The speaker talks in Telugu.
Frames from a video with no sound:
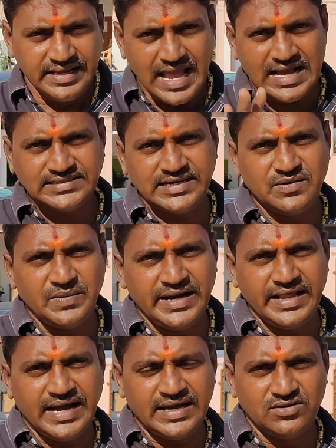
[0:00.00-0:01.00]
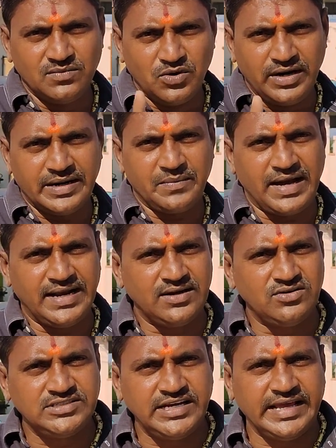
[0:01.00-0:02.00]
యాక్సిడెంట్ బండి కాదు ముంగట
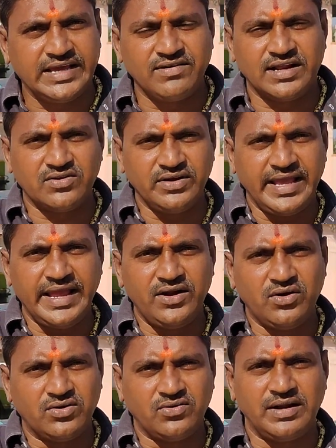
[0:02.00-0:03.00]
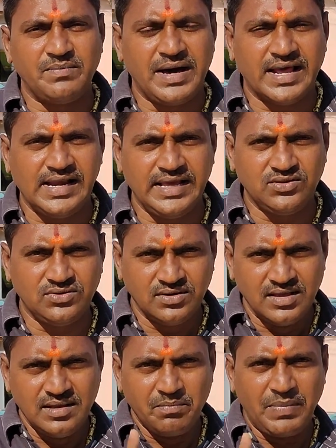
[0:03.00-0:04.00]
బానట్ నుంచి డిక్కి వరకు ఏ డోర్ కూడా మారలేదు
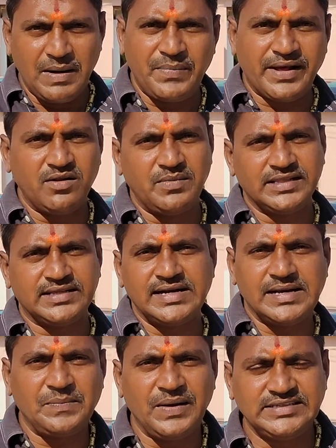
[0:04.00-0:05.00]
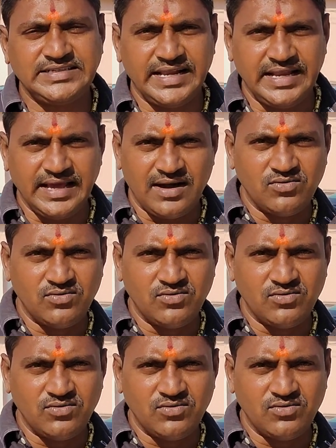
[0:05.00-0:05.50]
బంపర్లు మాత్రం రిప్లేస్ అయినాయి ఆ